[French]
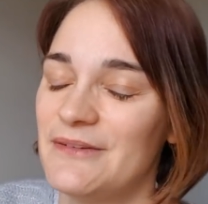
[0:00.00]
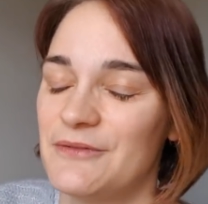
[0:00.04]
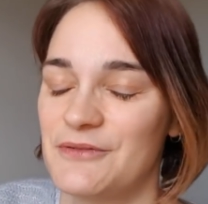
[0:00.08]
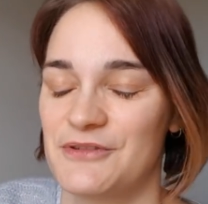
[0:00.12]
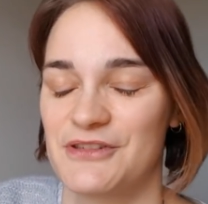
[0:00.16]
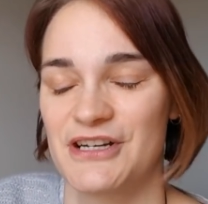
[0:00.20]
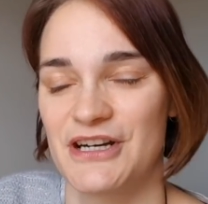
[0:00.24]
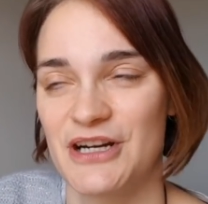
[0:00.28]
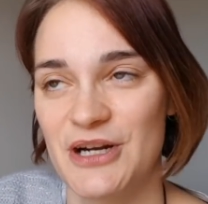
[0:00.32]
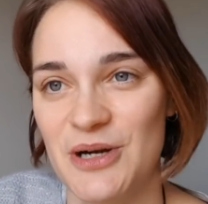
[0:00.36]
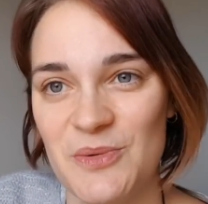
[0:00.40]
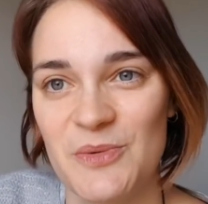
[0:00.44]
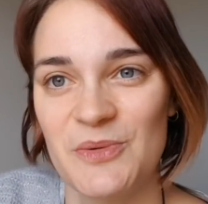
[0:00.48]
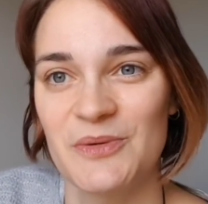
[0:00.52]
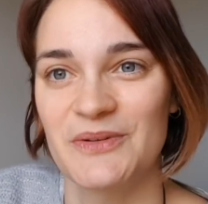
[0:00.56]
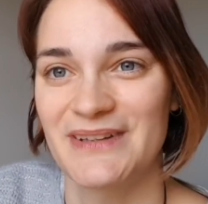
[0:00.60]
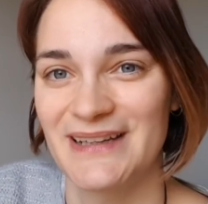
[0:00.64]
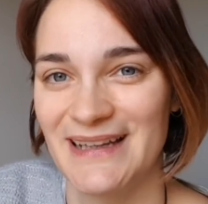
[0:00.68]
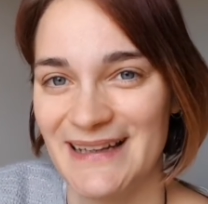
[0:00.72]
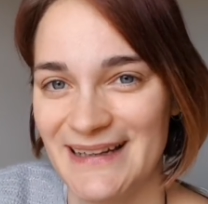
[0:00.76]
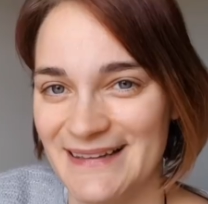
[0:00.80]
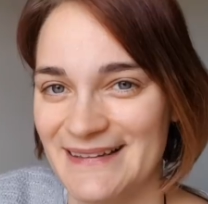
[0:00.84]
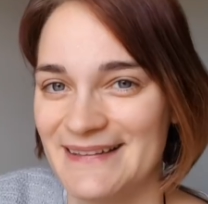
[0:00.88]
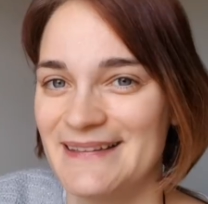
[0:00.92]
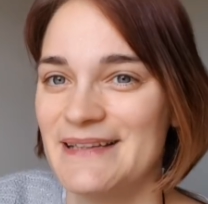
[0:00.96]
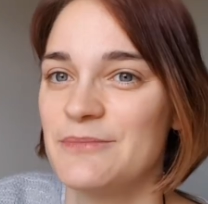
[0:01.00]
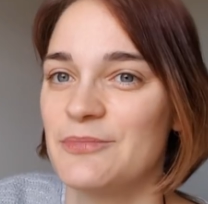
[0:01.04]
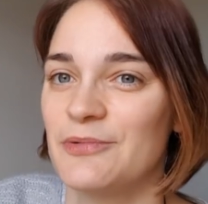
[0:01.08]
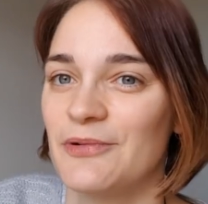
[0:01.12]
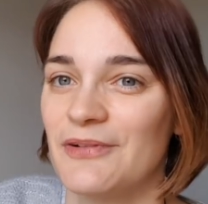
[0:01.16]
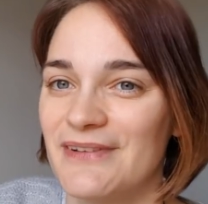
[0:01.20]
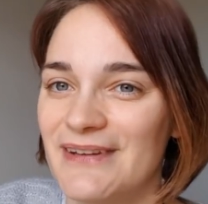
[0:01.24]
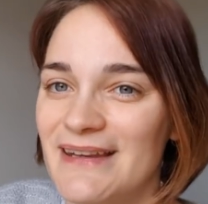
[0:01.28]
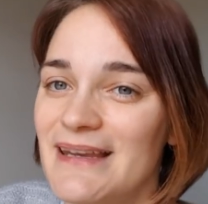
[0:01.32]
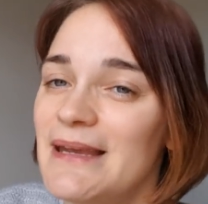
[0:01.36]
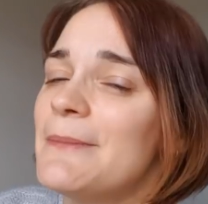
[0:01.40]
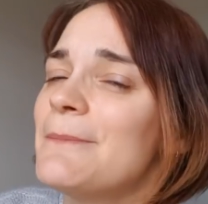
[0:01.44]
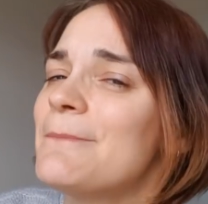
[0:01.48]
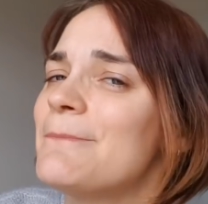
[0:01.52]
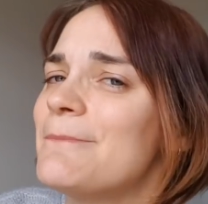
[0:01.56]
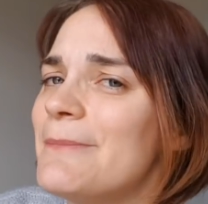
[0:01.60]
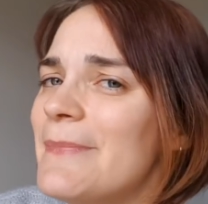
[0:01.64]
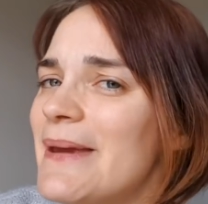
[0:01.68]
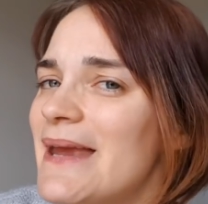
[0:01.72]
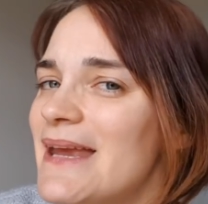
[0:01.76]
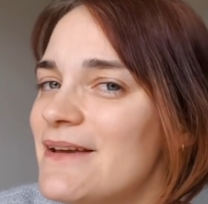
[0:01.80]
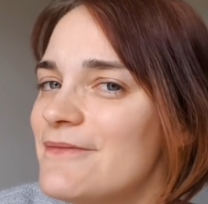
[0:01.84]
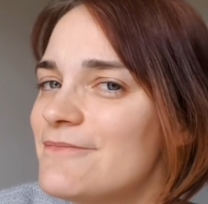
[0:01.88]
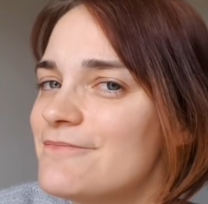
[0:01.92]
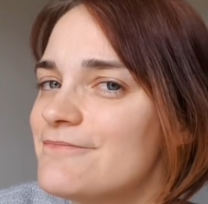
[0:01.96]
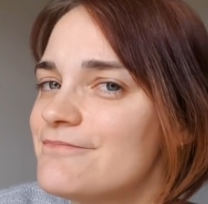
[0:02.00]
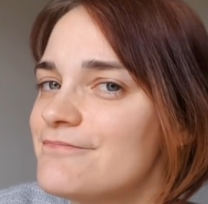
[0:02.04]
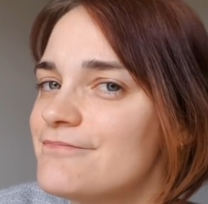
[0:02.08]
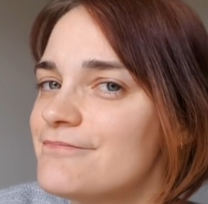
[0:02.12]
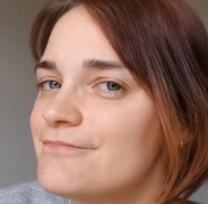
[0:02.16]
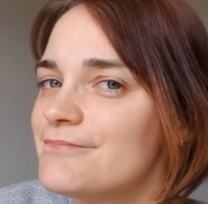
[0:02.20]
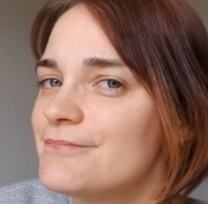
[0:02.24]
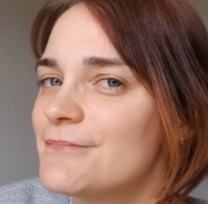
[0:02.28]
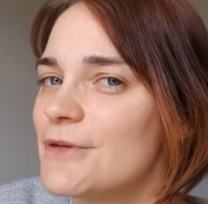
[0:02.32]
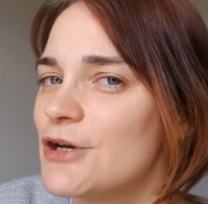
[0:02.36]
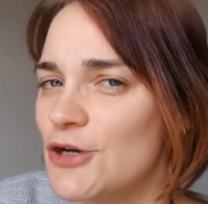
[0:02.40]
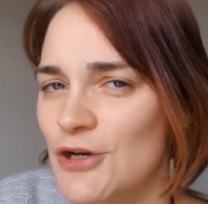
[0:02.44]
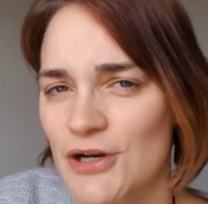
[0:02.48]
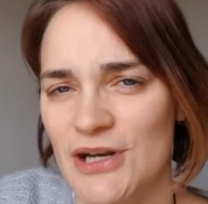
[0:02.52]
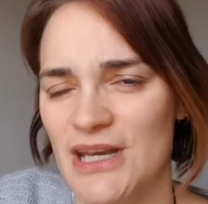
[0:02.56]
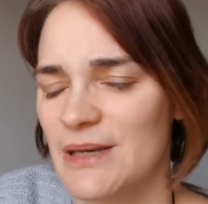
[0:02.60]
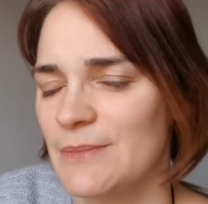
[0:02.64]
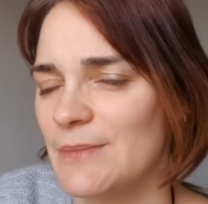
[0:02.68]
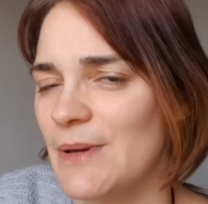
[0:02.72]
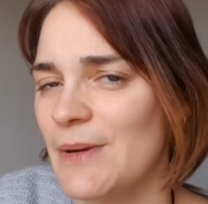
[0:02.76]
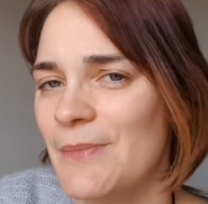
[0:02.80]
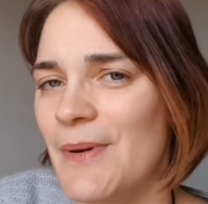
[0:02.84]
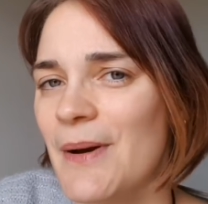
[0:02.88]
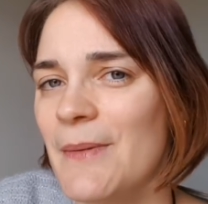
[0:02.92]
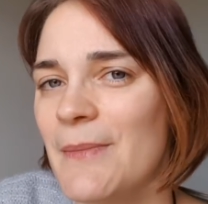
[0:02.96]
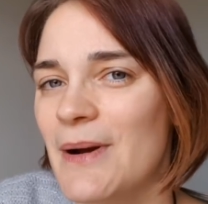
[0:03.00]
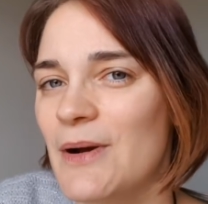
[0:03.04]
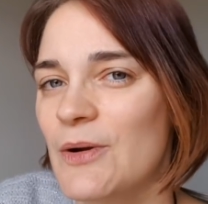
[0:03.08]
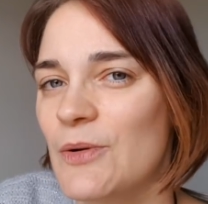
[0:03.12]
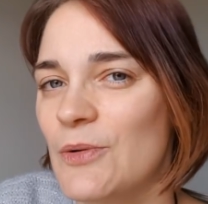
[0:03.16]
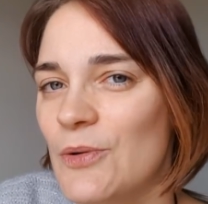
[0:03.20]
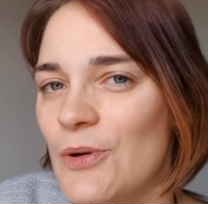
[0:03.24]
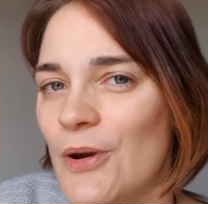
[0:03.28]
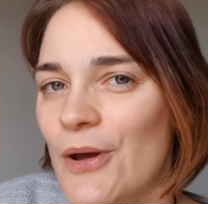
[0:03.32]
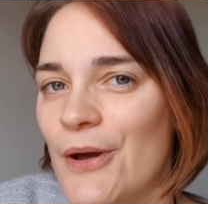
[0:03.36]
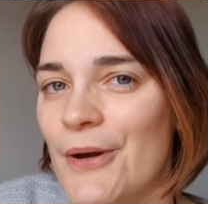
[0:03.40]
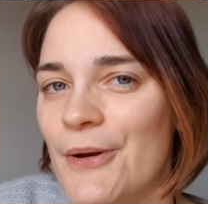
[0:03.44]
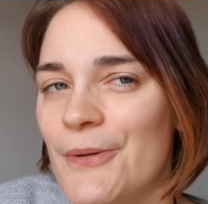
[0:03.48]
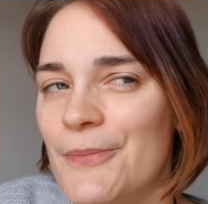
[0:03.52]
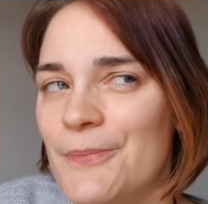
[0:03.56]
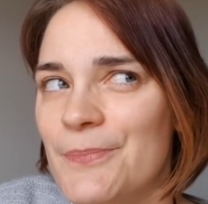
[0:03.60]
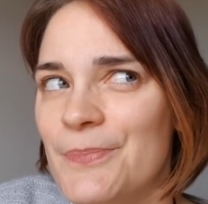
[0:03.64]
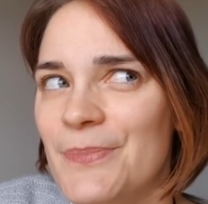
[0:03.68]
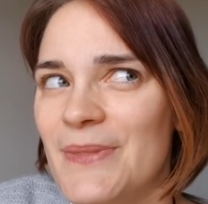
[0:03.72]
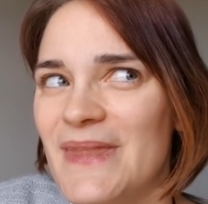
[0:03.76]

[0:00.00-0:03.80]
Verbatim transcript: Donc j'ai commencé à les laisser pousser, mais je n'aimais pas ma couleur.